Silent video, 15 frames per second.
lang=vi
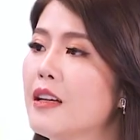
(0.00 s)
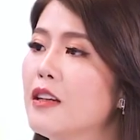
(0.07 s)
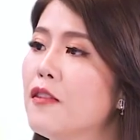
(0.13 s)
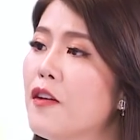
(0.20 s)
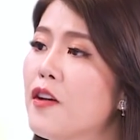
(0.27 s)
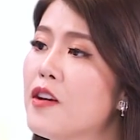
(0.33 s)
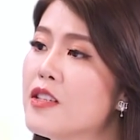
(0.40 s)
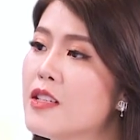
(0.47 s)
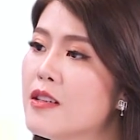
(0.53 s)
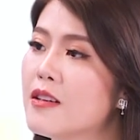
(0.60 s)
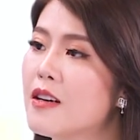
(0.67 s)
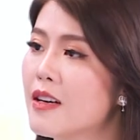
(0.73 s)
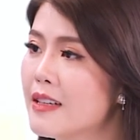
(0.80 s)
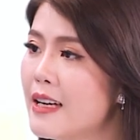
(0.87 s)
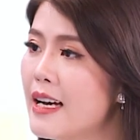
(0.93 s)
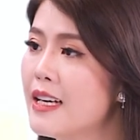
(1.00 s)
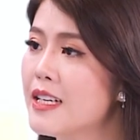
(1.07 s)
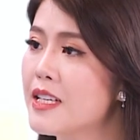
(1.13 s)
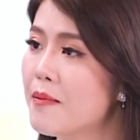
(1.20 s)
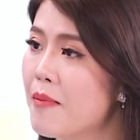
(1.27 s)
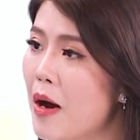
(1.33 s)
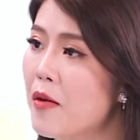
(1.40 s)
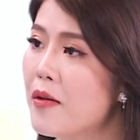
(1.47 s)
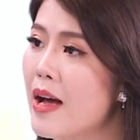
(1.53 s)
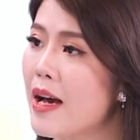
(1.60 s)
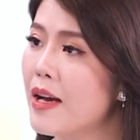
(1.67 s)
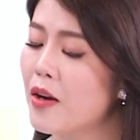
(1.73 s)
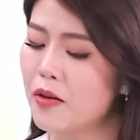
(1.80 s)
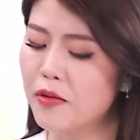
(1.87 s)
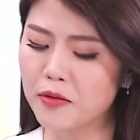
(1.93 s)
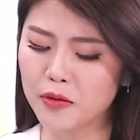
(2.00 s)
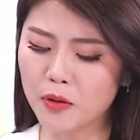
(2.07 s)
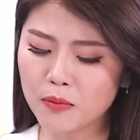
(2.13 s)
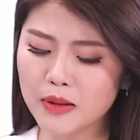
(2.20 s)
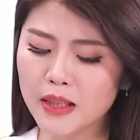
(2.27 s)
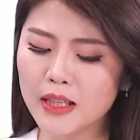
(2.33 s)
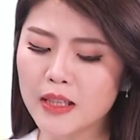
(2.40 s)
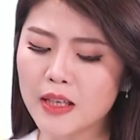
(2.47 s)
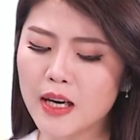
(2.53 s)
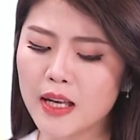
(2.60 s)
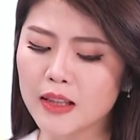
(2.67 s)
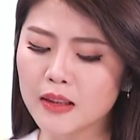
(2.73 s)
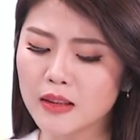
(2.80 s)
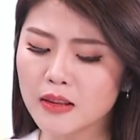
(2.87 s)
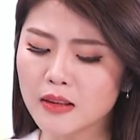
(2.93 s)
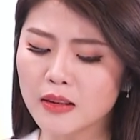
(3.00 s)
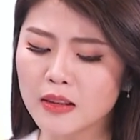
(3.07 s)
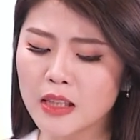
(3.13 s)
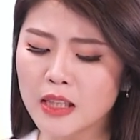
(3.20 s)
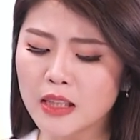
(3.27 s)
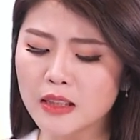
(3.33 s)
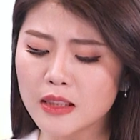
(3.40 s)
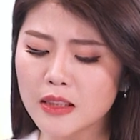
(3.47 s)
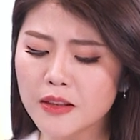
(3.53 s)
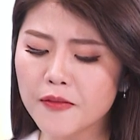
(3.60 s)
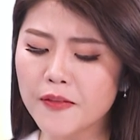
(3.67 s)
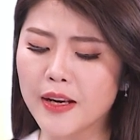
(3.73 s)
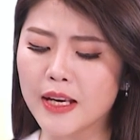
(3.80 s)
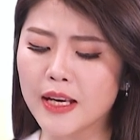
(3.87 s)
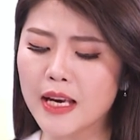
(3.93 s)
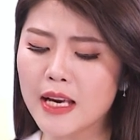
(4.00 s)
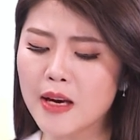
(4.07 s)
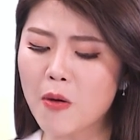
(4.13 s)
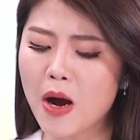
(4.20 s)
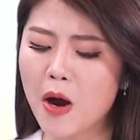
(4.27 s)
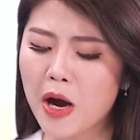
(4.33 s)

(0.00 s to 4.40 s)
Dạ thưa Phó Giáo sư gần đây trên báo đài có đưa thông tin đó là từ từ Thư viện Y khoa